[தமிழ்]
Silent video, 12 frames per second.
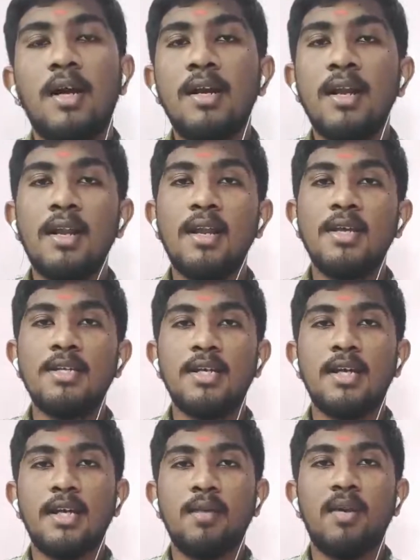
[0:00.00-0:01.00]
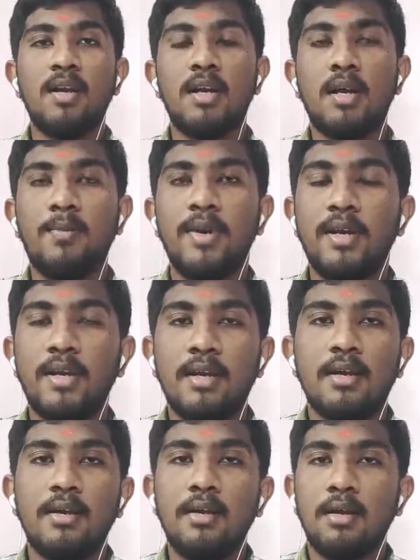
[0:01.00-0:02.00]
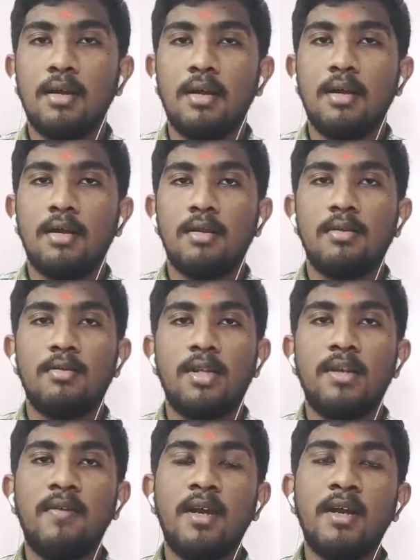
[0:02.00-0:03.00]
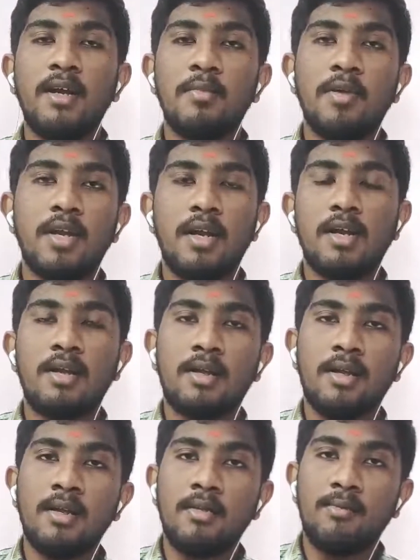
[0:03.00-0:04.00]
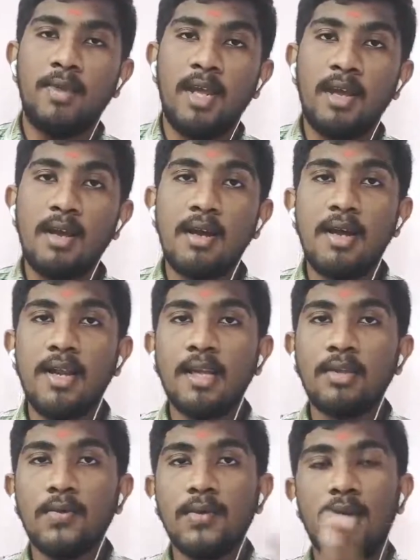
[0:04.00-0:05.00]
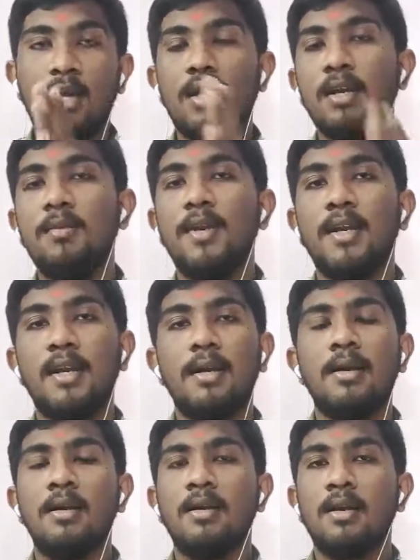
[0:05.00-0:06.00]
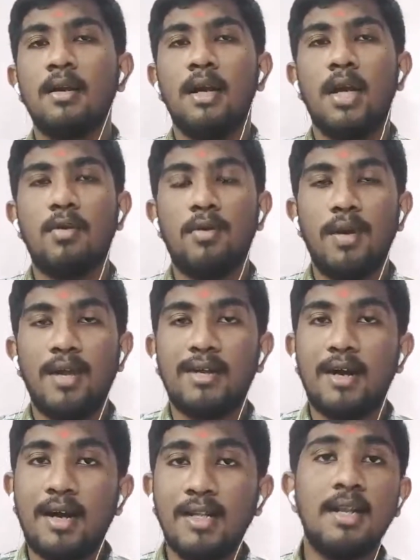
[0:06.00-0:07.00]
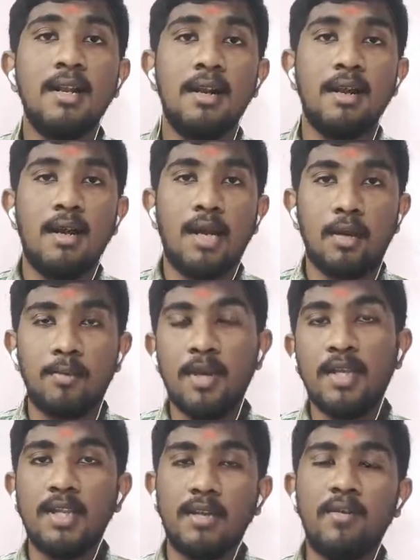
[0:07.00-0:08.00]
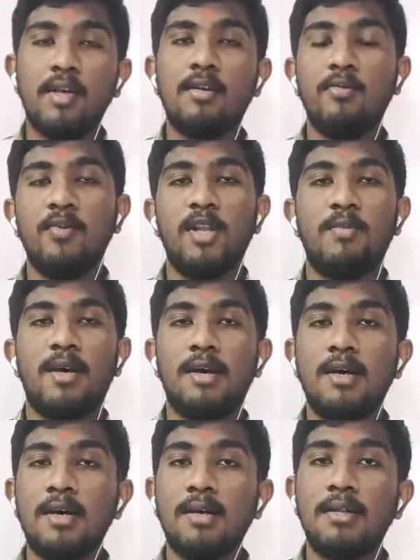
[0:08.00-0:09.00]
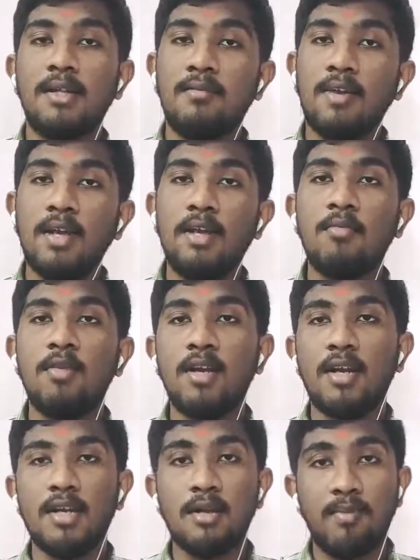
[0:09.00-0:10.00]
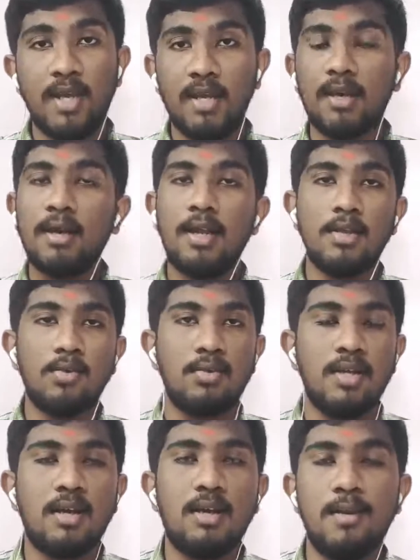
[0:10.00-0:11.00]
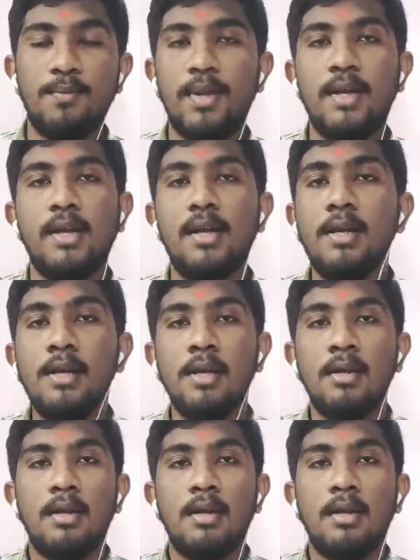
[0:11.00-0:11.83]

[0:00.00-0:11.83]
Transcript: ஆண்டாளாச்சார் என்ன பண்ணுறா அப்படின்னா திருவேங்கடமுடியானுக்கு மேகங்களையே தூதாக அனுப்புகிறாள் அவளுடைய காதல் அன்பை தெரிவிக்கும் விதமாக திருவேங்கடமுடியானுக்கு மேகங்களை தூதாக அனுப்புகிறாள்